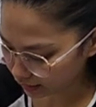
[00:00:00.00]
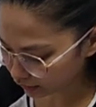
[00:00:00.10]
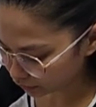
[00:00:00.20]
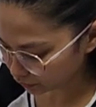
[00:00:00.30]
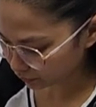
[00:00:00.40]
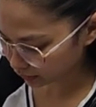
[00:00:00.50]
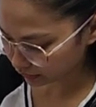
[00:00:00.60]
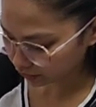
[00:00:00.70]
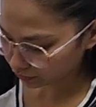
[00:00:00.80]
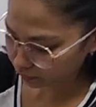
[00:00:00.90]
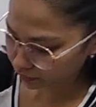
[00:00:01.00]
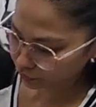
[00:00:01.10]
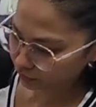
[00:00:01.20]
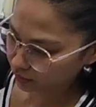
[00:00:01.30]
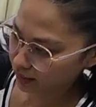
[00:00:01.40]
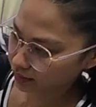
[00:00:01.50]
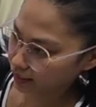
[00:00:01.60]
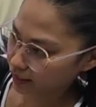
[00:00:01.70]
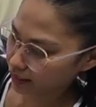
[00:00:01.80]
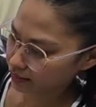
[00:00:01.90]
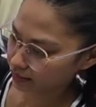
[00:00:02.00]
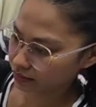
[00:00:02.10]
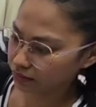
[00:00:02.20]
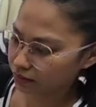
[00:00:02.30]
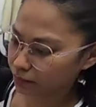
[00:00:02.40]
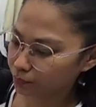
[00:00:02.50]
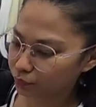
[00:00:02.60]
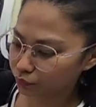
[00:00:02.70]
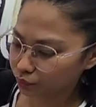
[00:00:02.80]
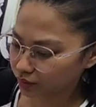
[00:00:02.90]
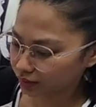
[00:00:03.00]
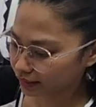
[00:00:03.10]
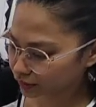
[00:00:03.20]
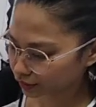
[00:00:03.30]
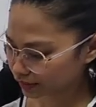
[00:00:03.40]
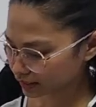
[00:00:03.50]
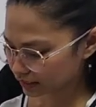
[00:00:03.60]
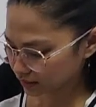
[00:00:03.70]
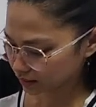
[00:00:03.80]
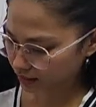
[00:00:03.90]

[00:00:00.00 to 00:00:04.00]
Ito ang mga decoration natin. Puro glitters.